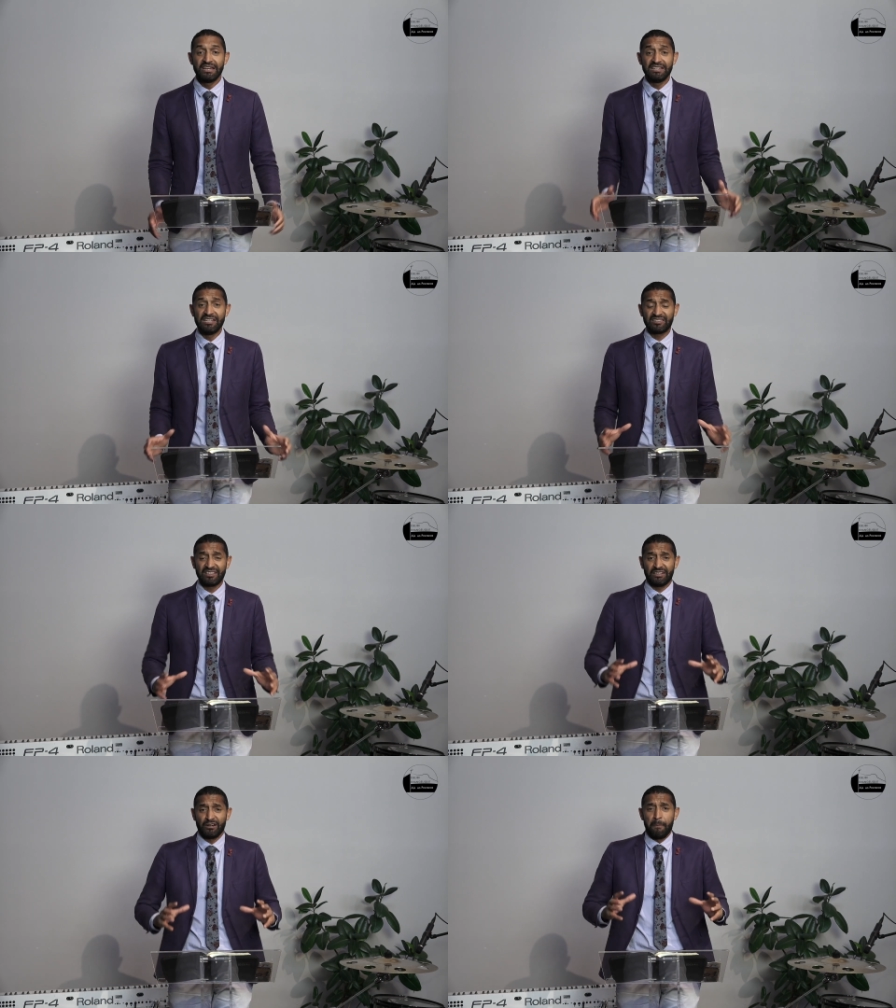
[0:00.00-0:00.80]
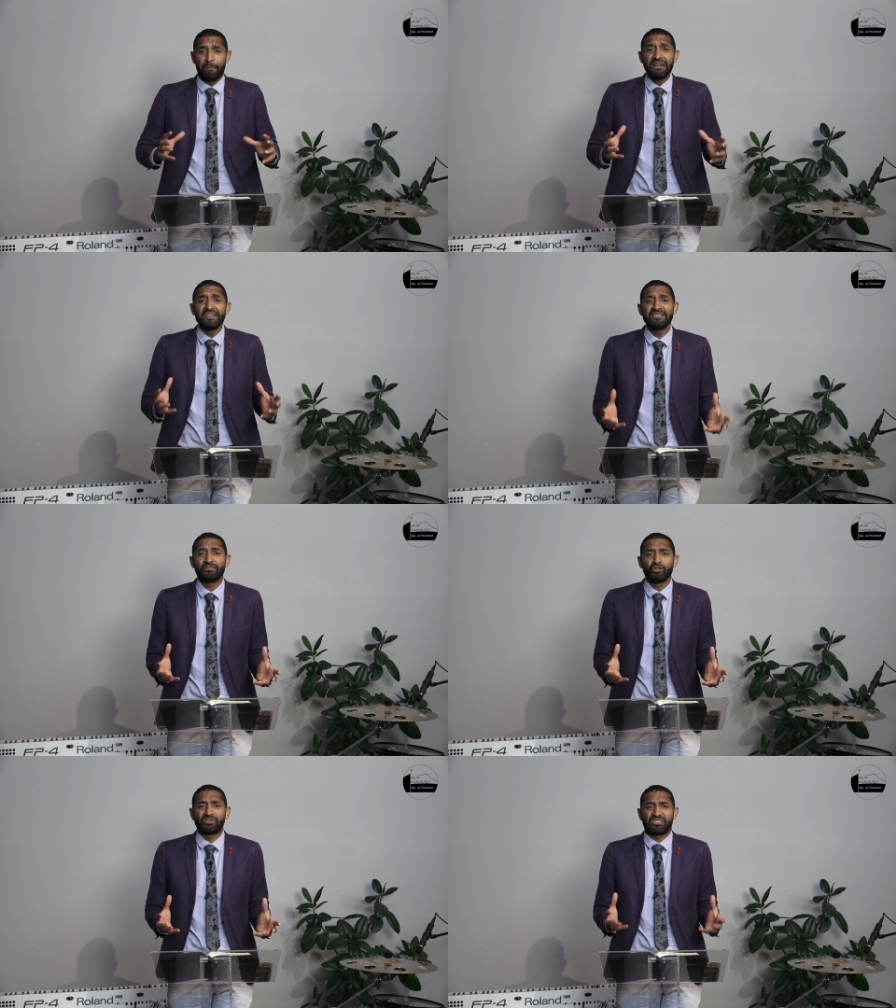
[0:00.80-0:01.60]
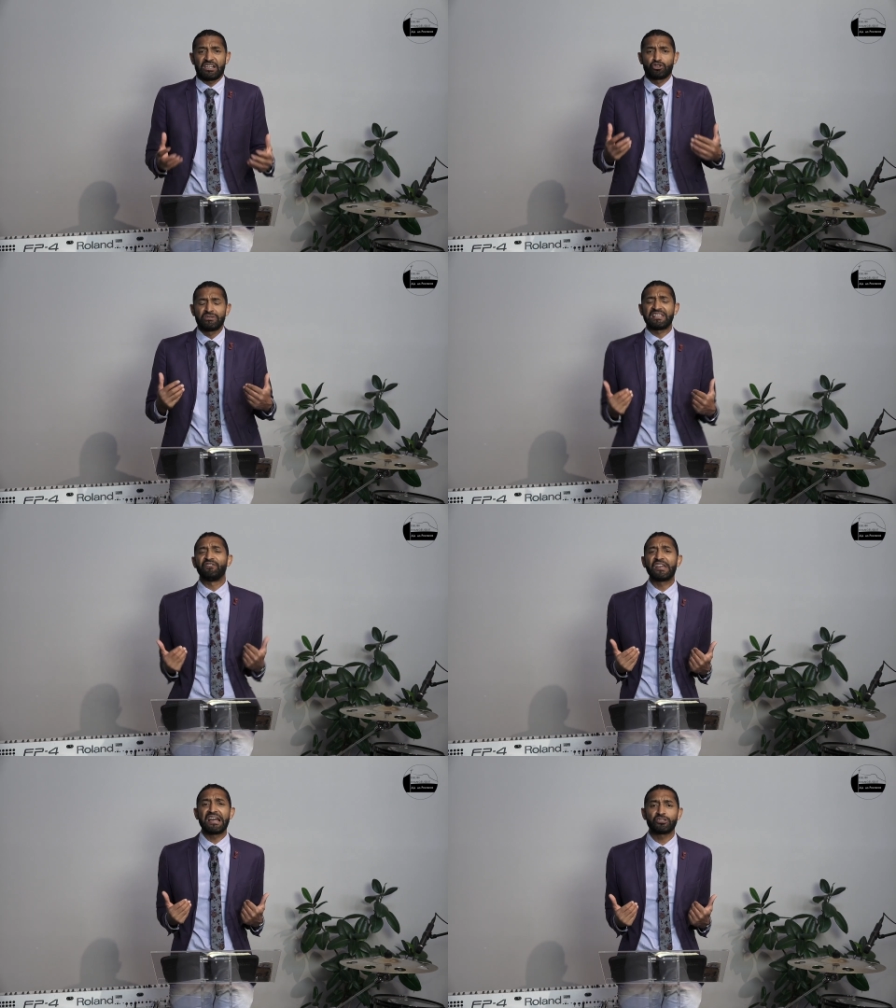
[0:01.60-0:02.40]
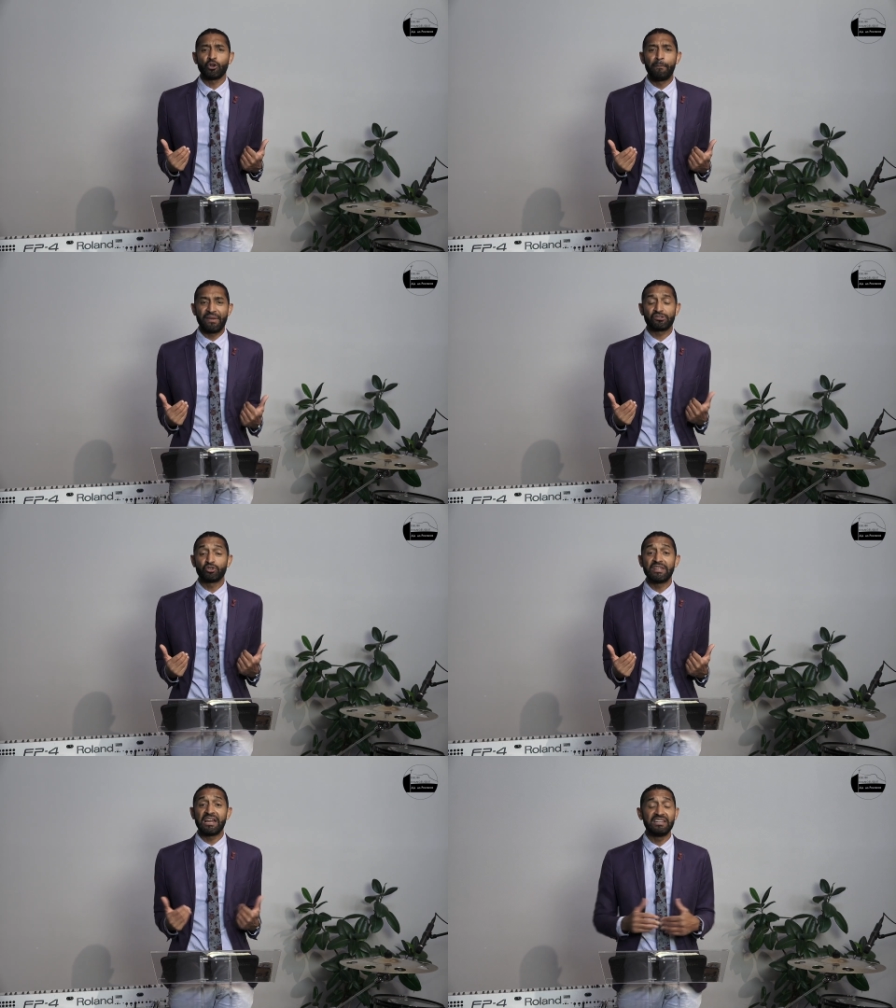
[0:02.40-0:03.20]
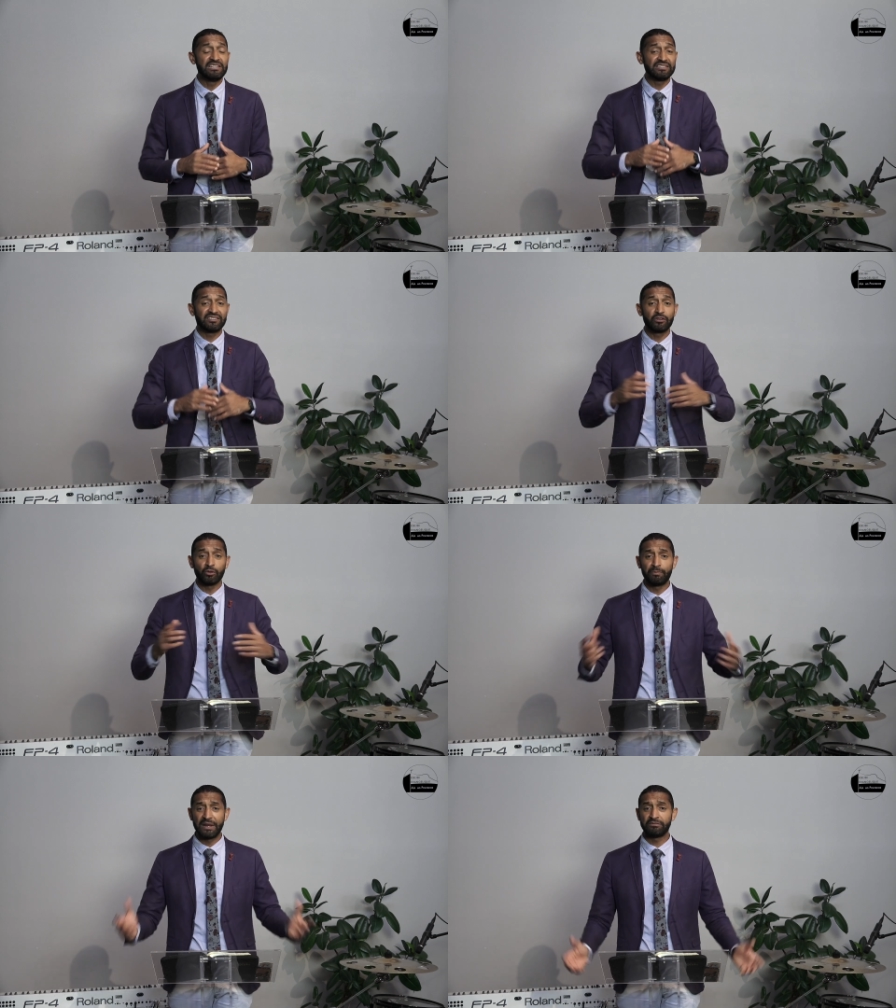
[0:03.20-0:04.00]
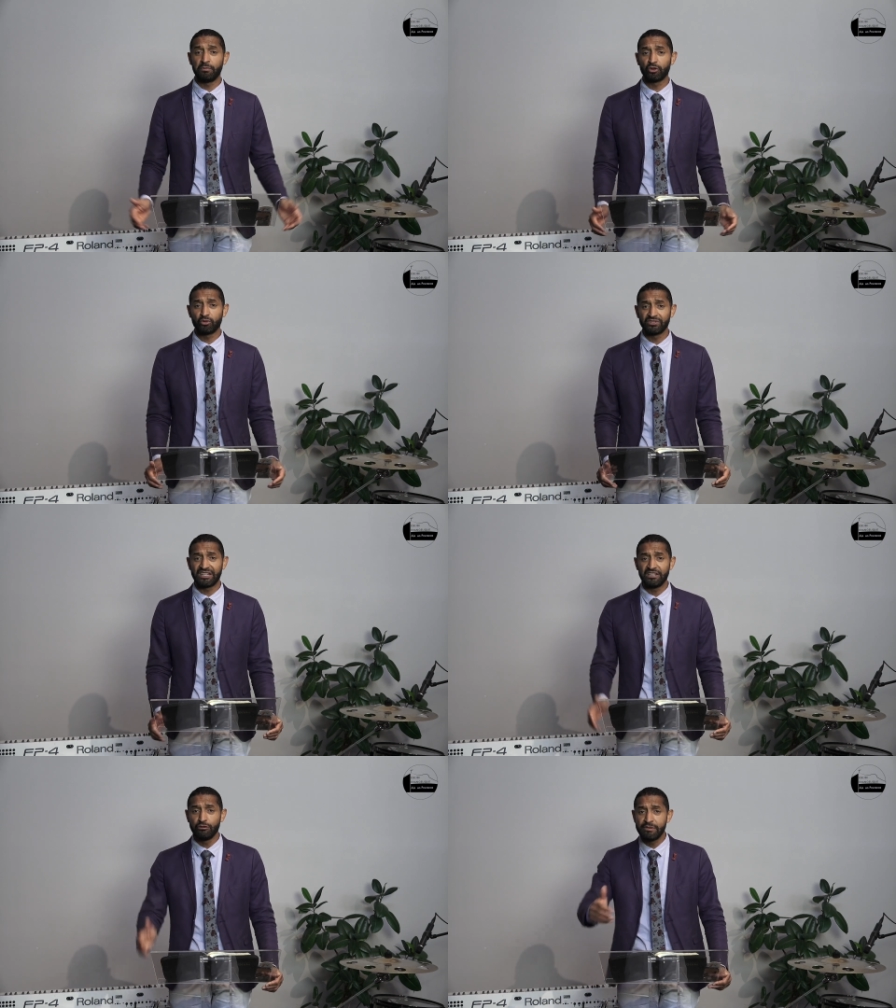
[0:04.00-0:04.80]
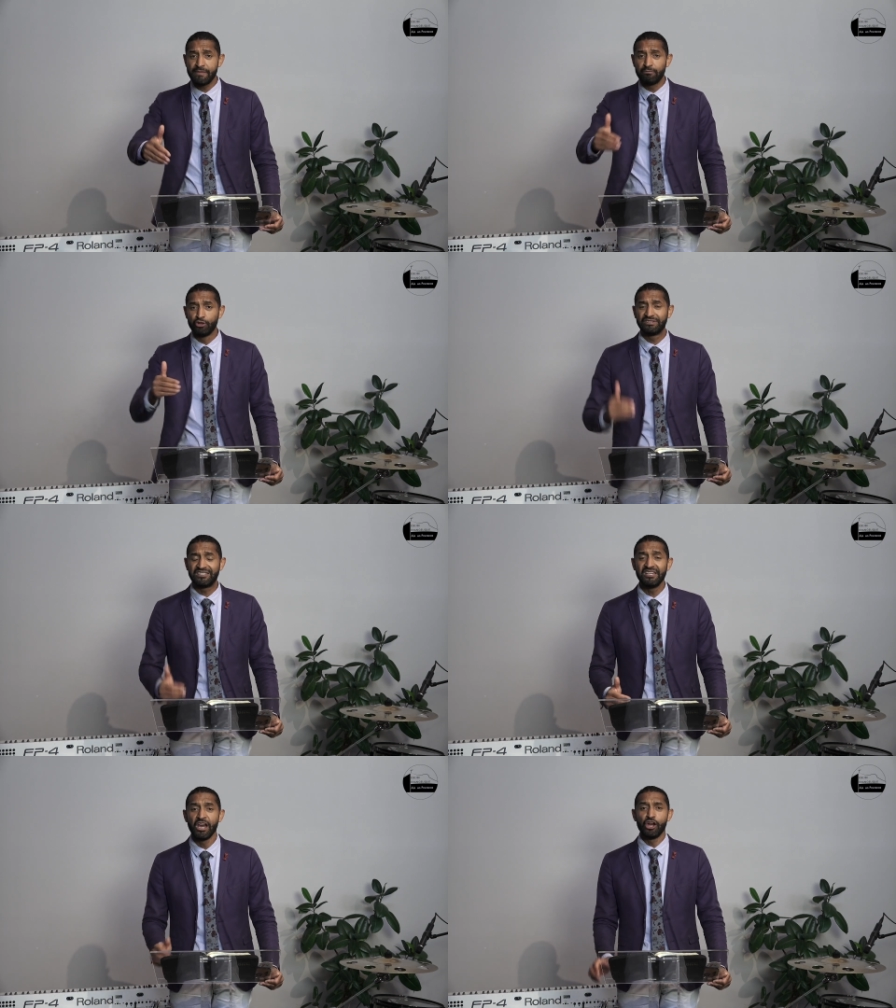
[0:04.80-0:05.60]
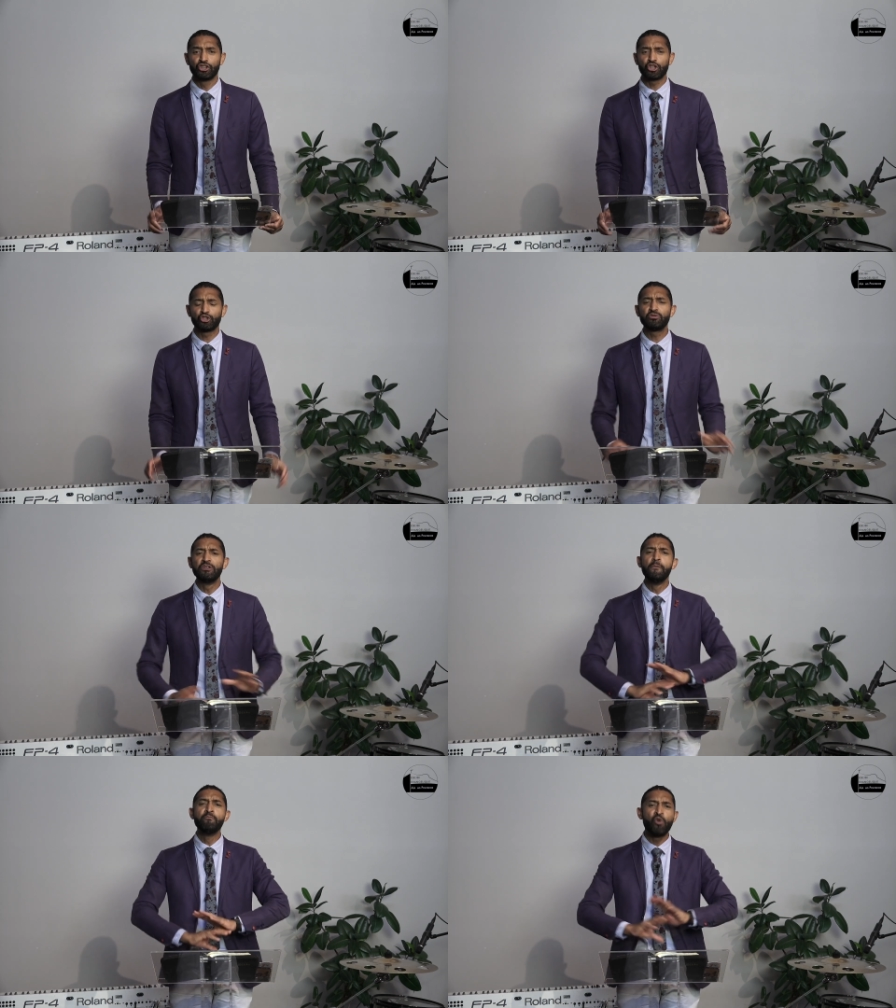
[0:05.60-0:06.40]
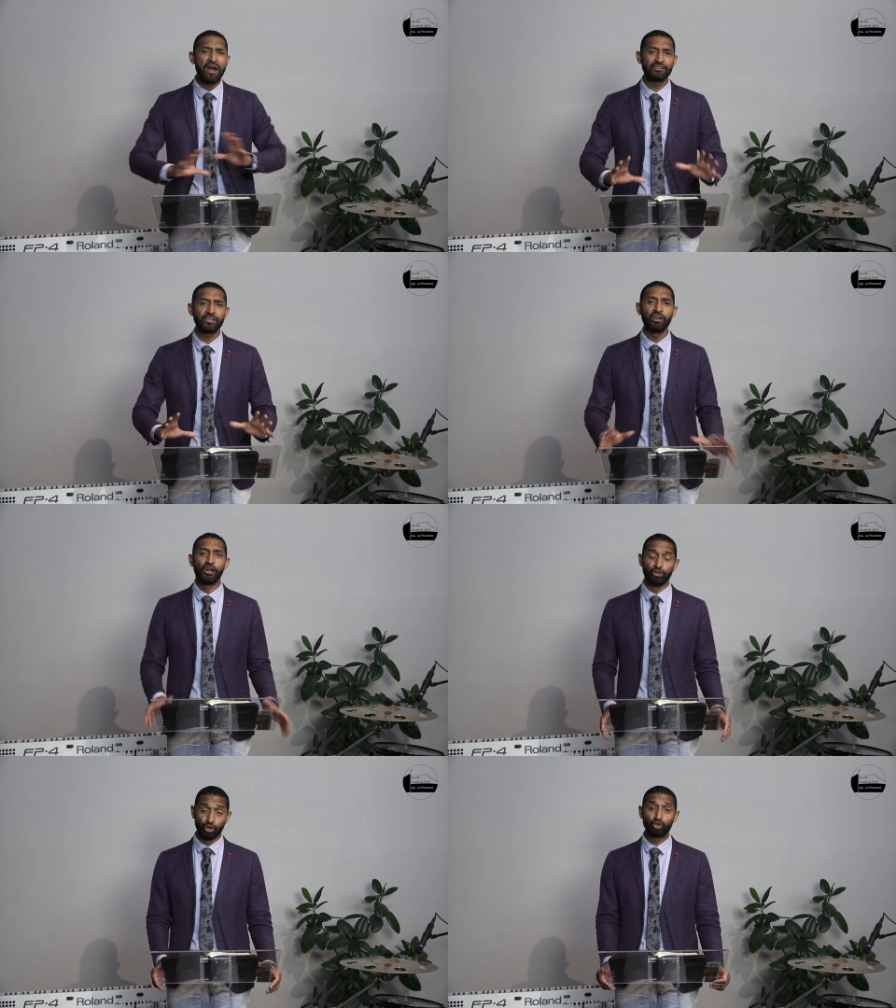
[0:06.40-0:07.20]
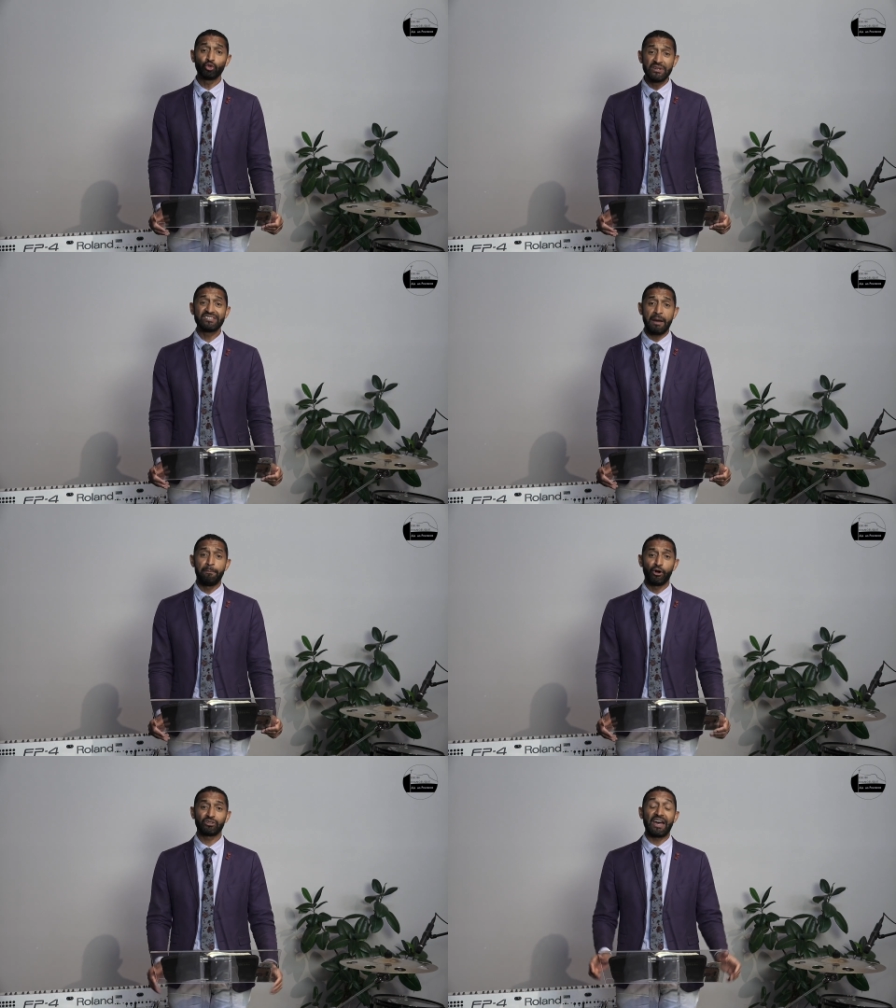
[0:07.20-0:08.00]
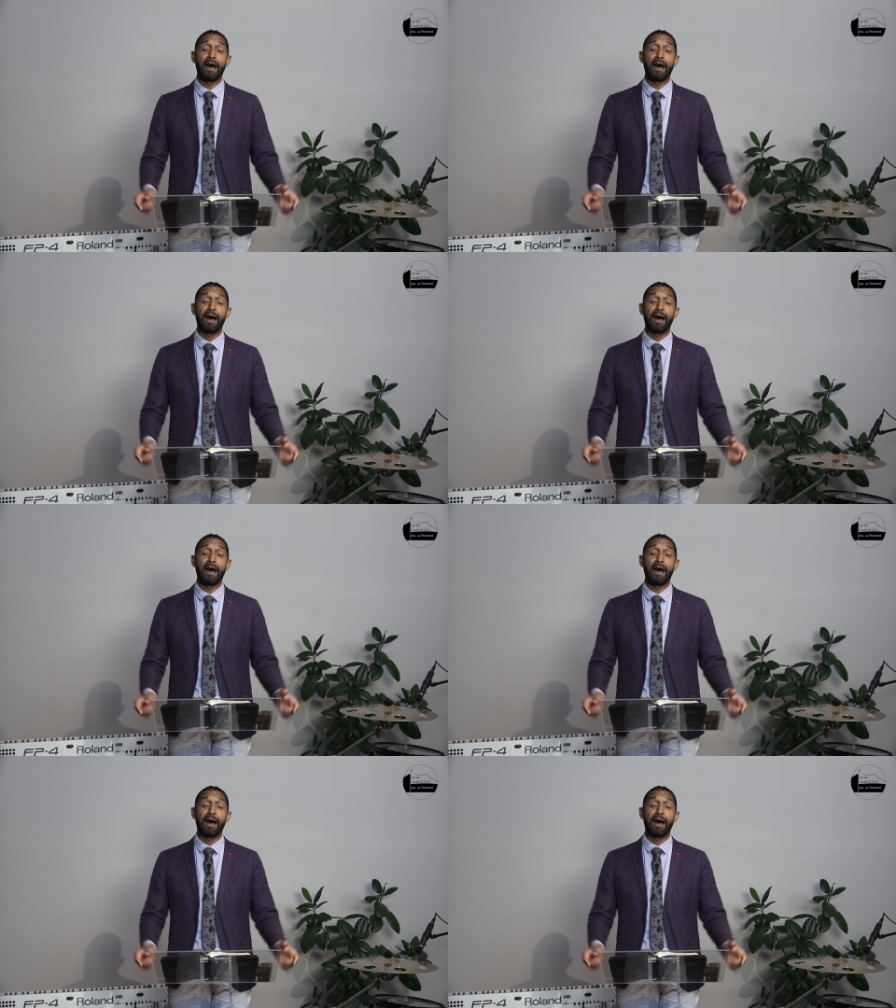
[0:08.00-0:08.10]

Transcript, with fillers: Il était rempli de sa justification personnelle et il était complètement condamné. Lui-même le dit, je suis le moindre de tous les apôtres.